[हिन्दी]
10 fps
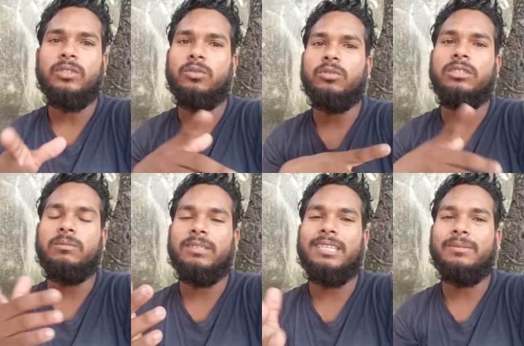दो तीन
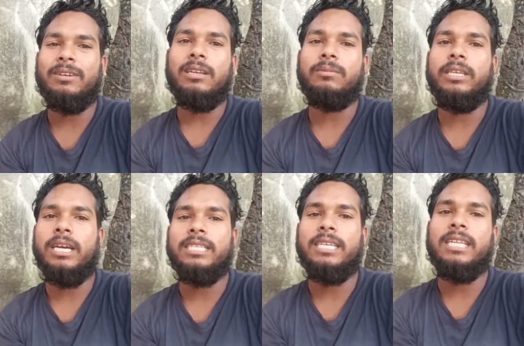बंदा मतलब
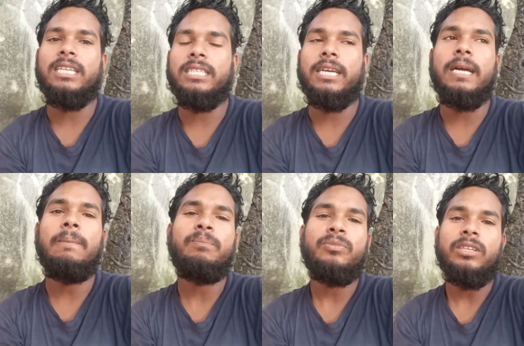देखा ज़्यादा नहीं देखा
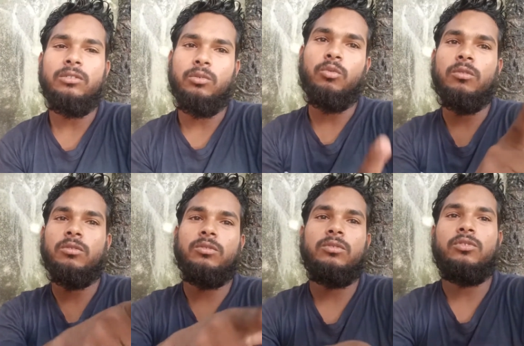तो वो
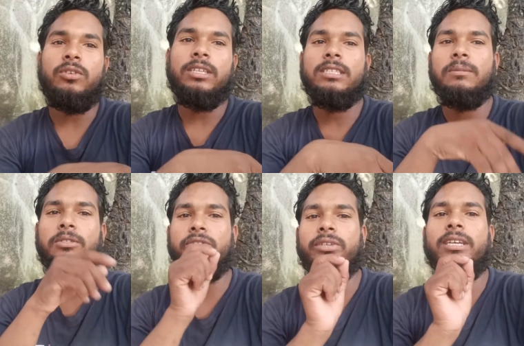छोटा सा
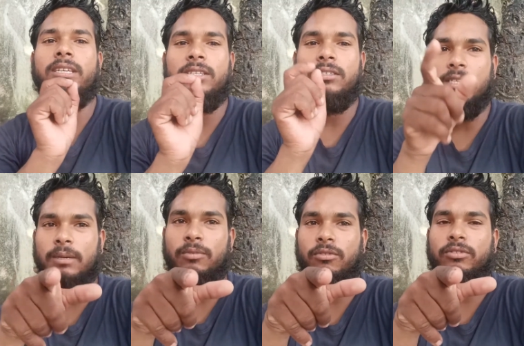वीडियो है
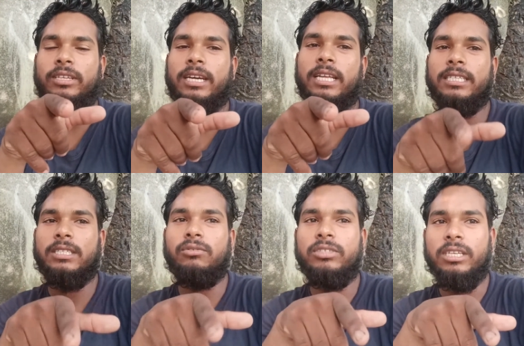आप लोग को दिखाना चाहता
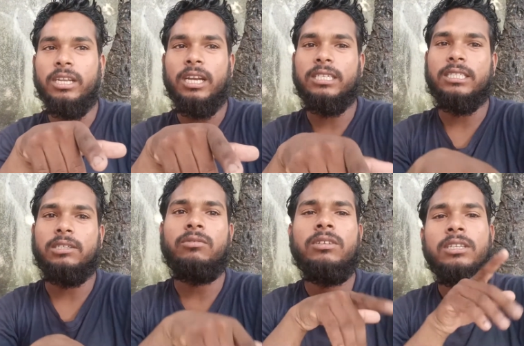हूँ शेयर करना चाहता
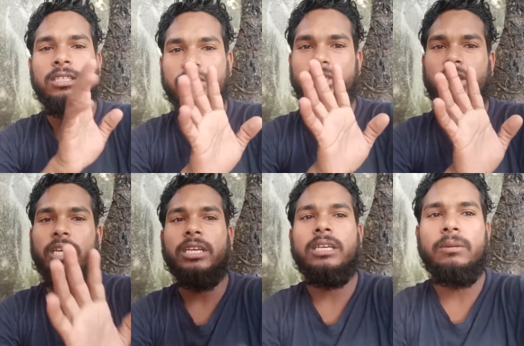हूँ इसलिए
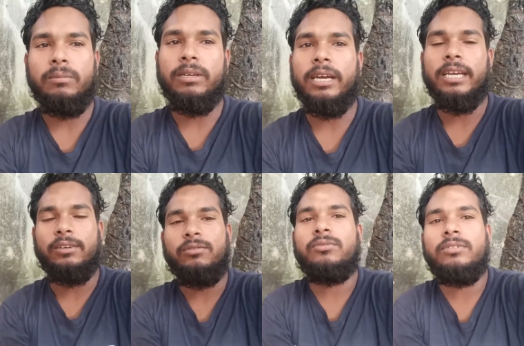मैं आया
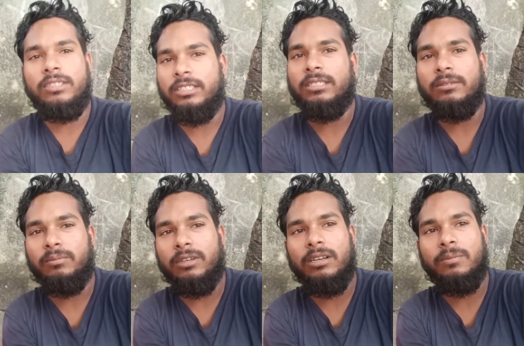हूँ
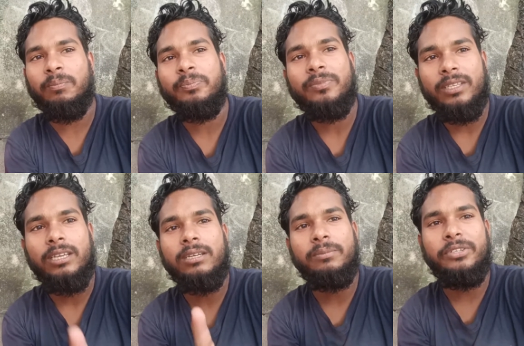मतलब
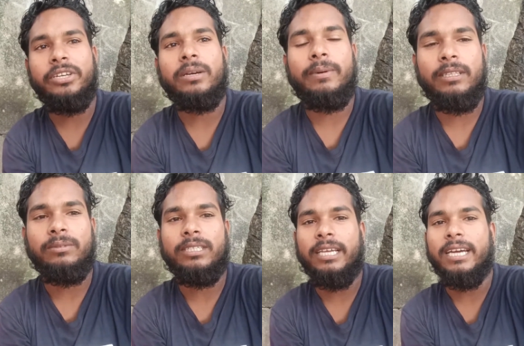वीडियो के माध्यम
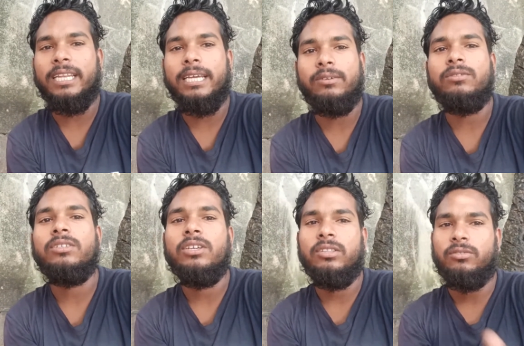से दिखाने आया हूँ
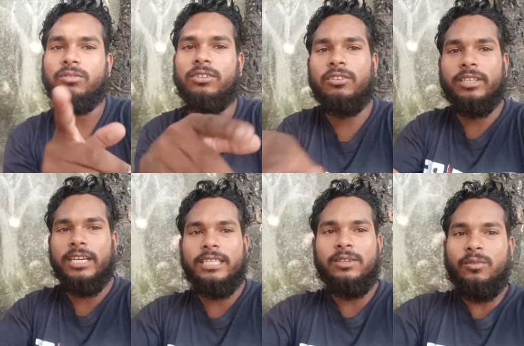तो चलो
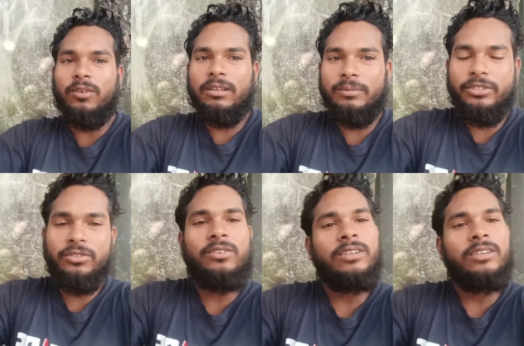दिखाता हूँ वो वाला वीडियो